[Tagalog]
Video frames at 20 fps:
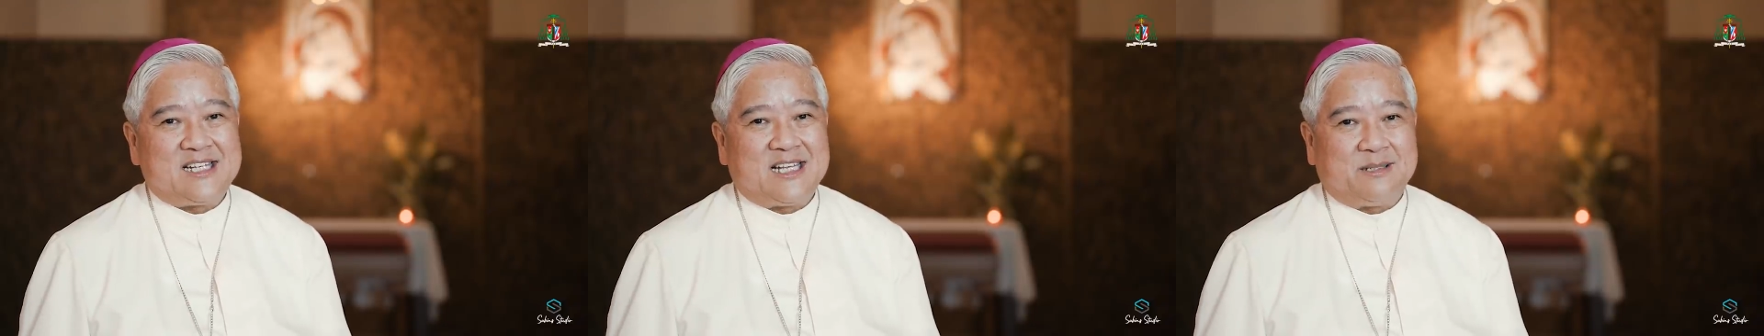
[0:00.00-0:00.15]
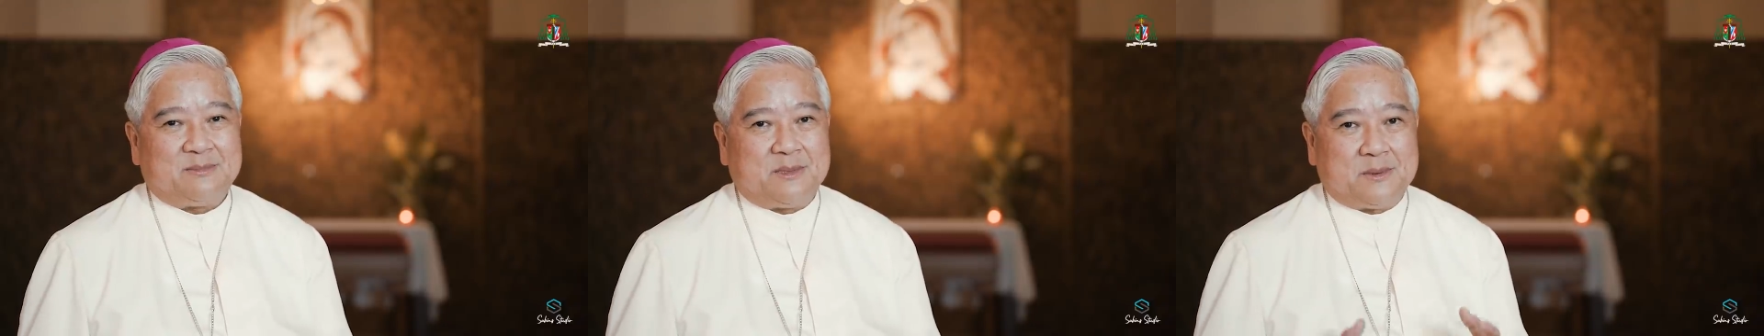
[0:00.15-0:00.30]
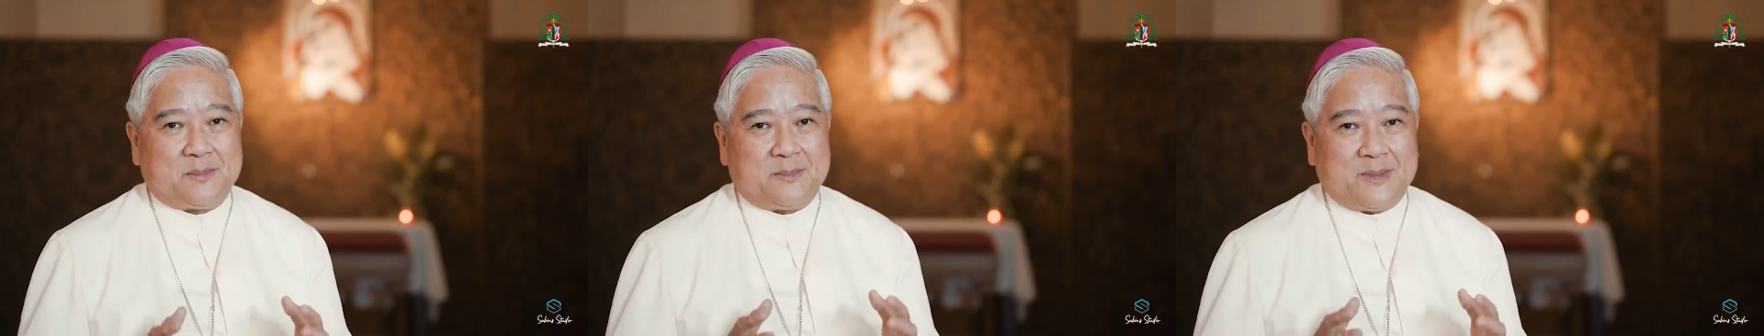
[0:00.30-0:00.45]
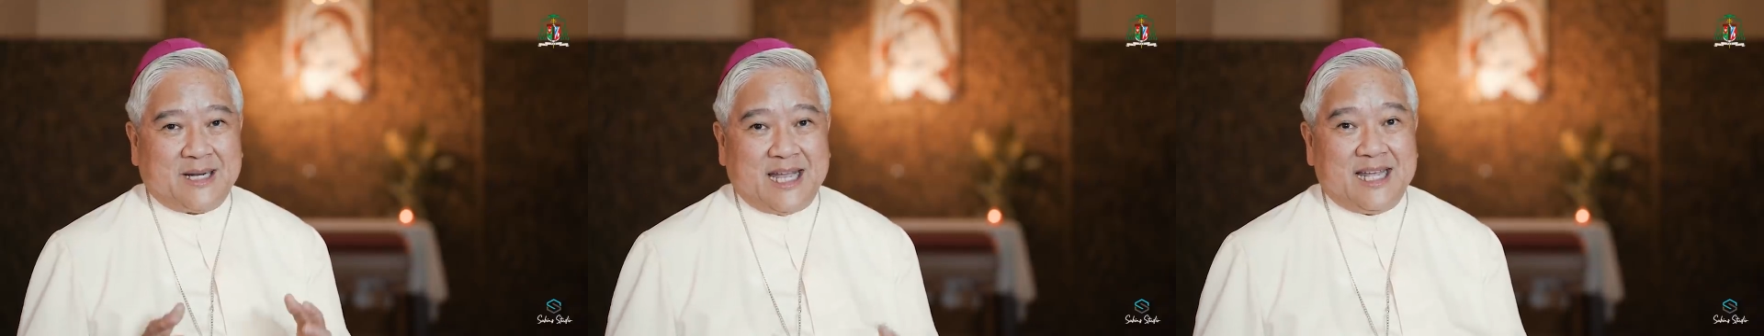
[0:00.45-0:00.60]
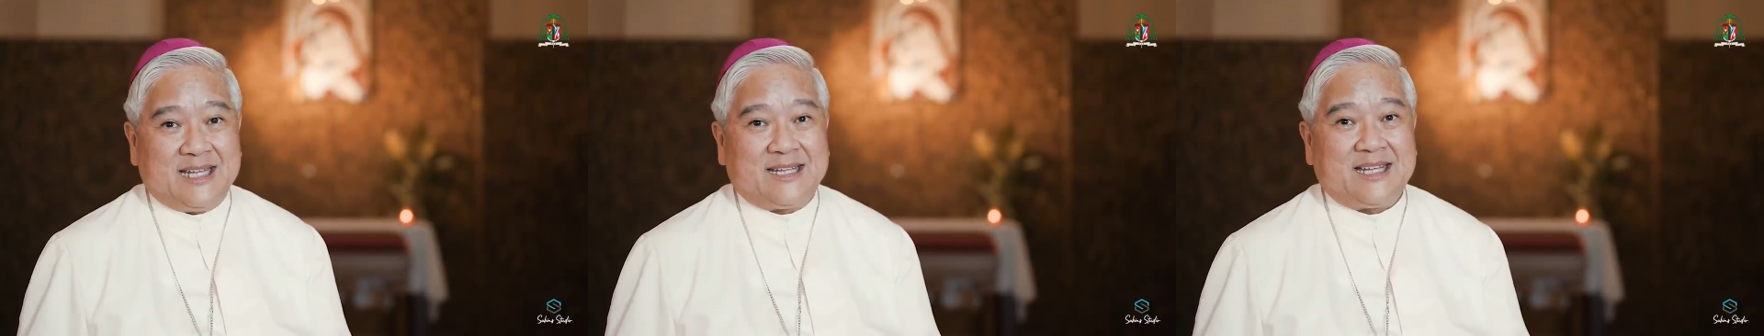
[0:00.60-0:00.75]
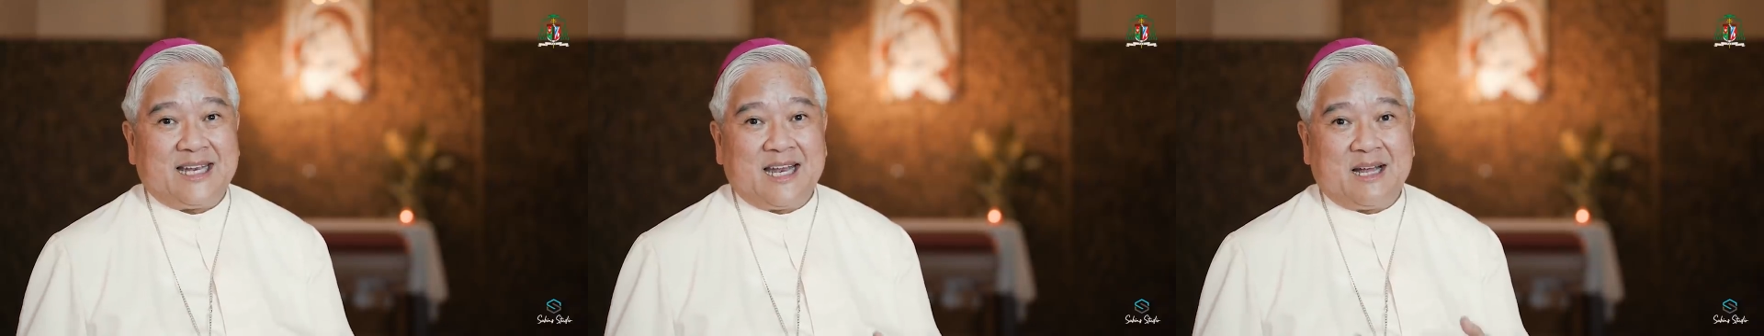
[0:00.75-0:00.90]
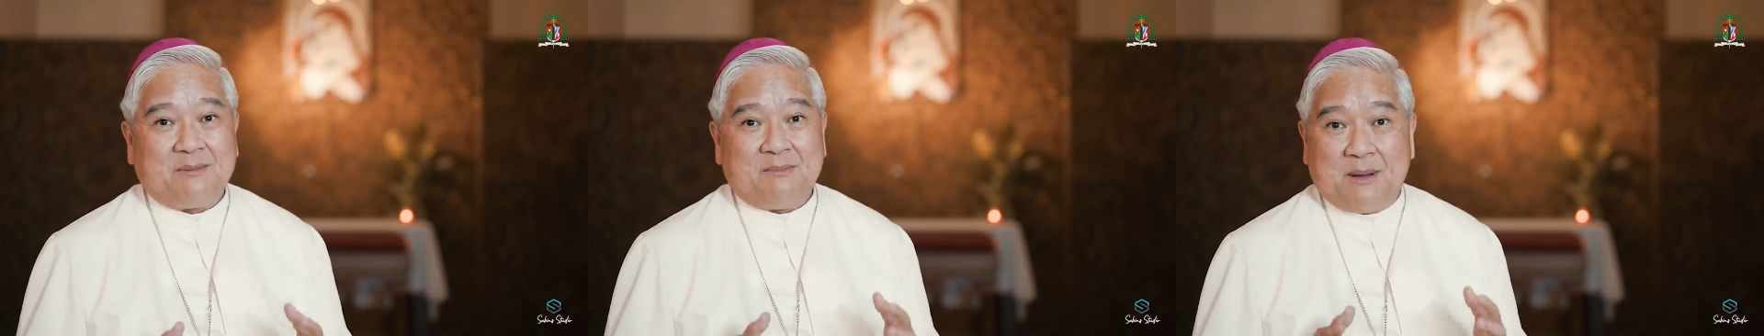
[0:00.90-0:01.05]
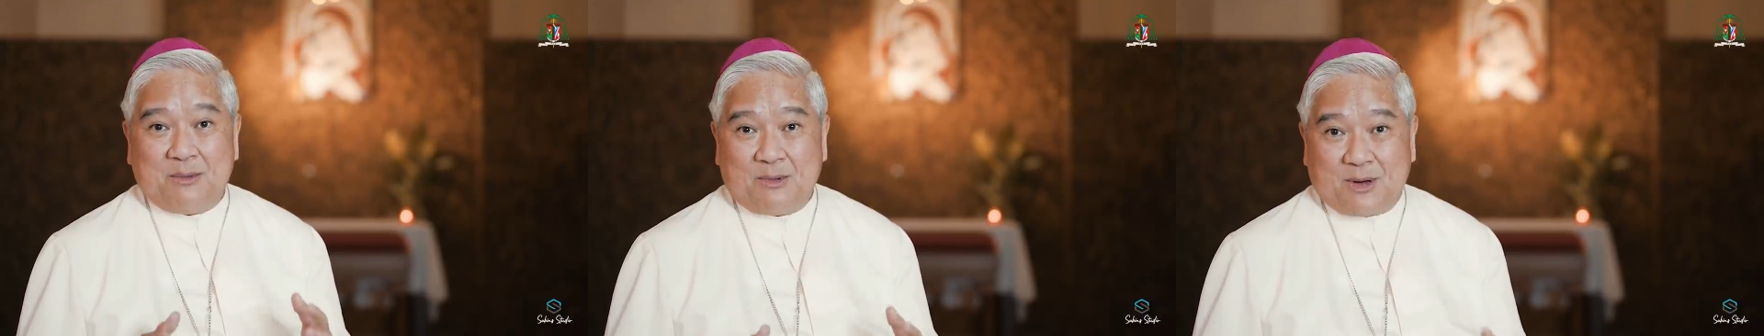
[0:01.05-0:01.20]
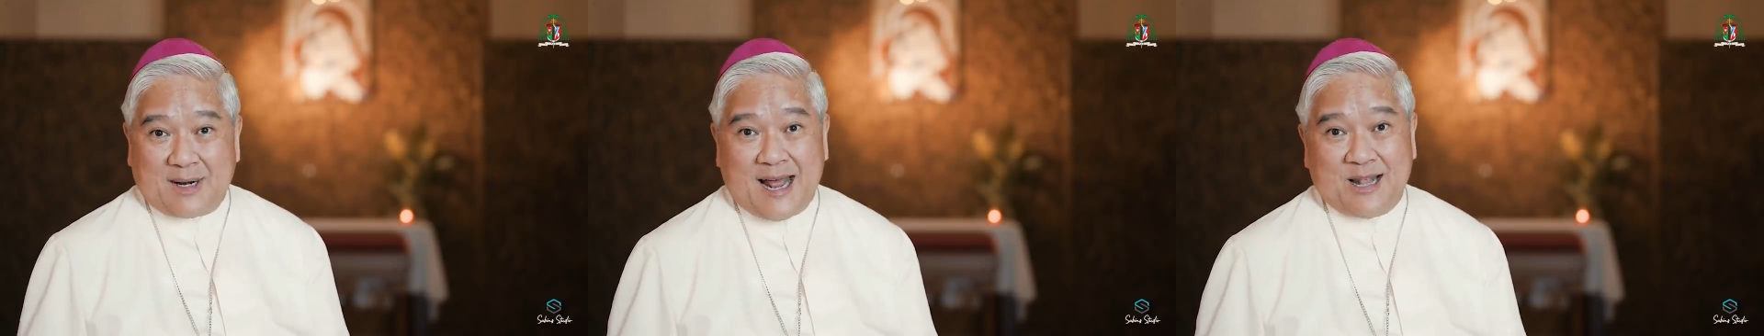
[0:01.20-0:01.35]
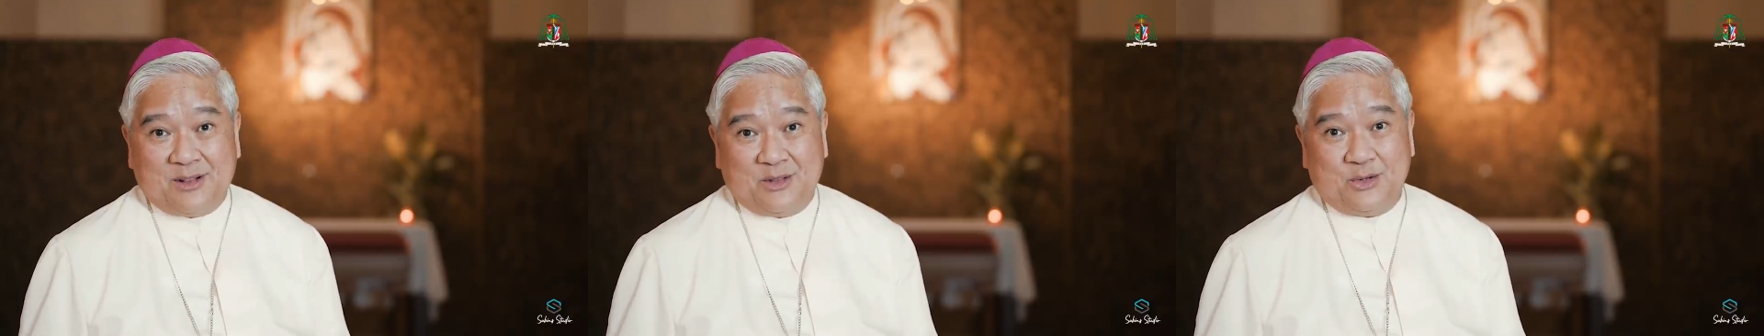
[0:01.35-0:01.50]
sa pamamagitan ng
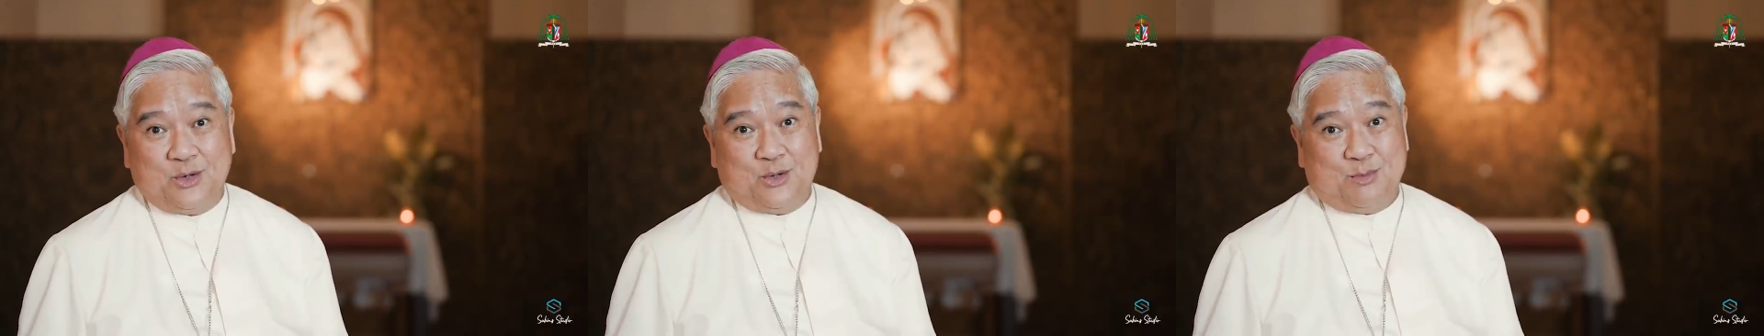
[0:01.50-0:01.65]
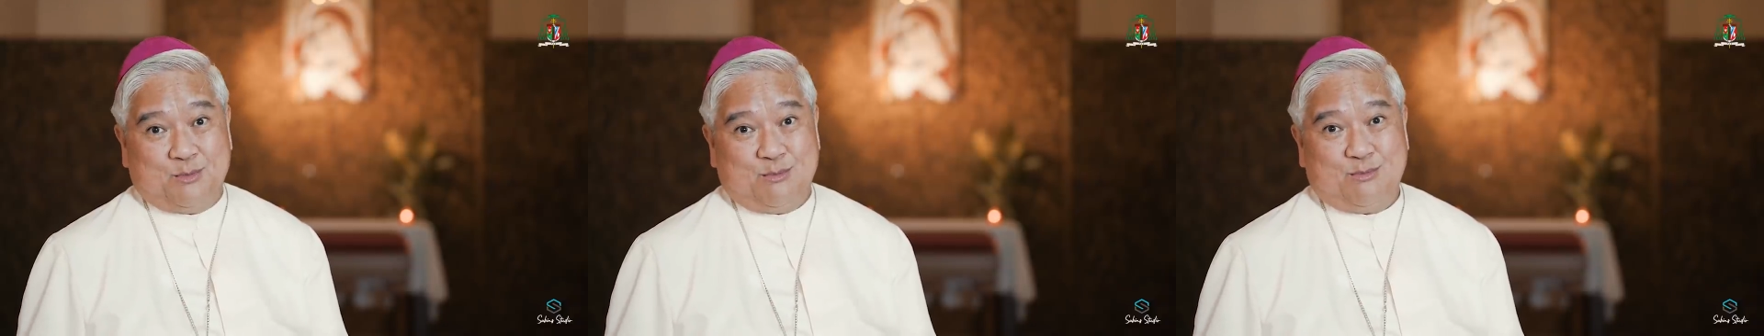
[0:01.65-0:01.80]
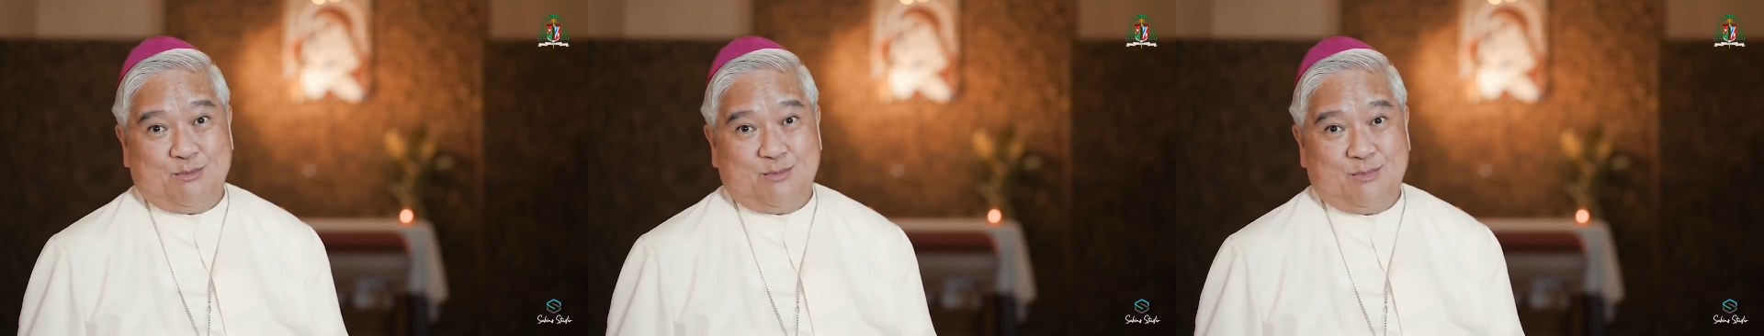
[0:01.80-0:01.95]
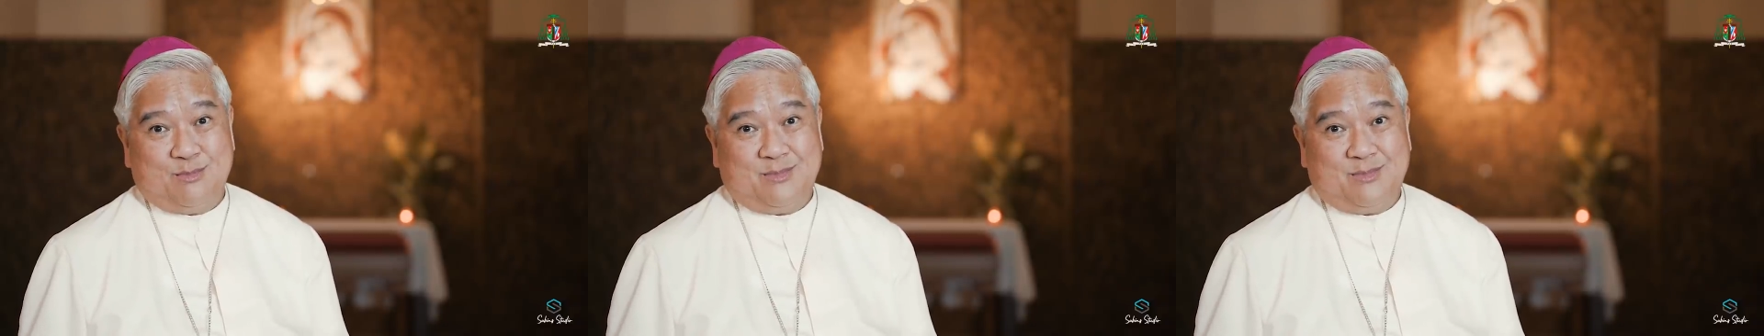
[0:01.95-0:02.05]
memorandum.